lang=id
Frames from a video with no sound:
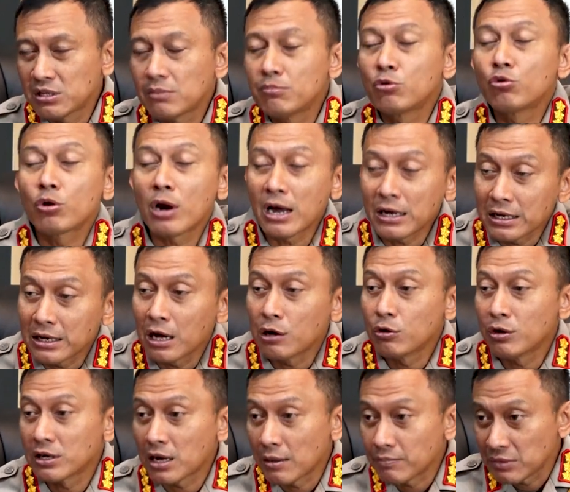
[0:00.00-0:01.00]
bisa mengurangi
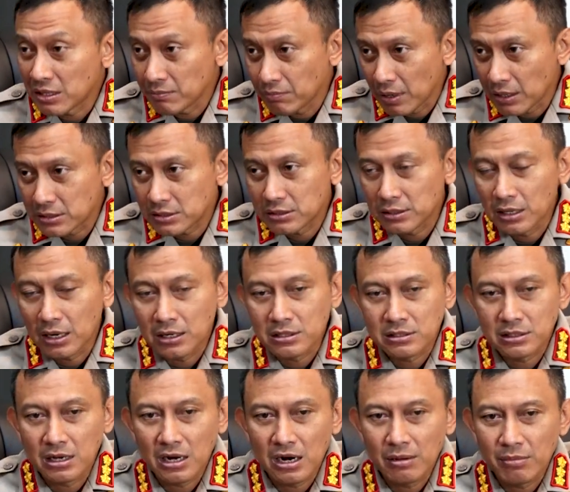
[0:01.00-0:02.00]
gangguan kamtipmas dengan
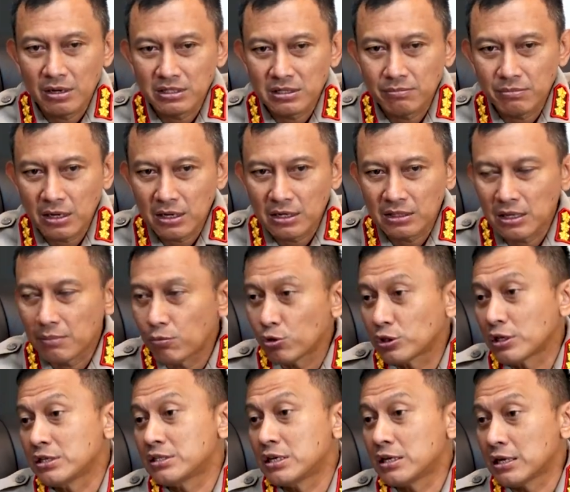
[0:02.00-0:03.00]
segala macam yang kita
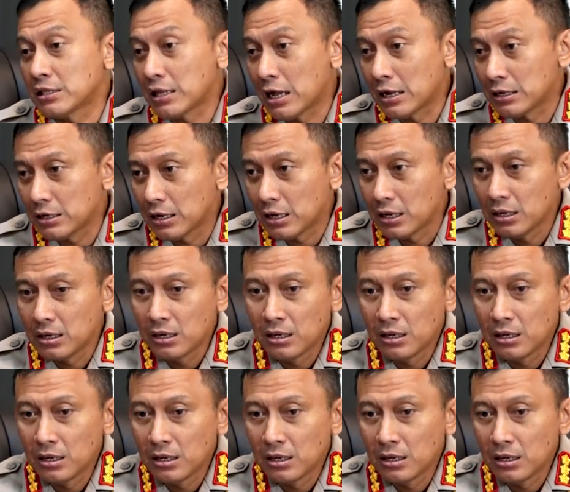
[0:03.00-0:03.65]
potensi yang kita ada.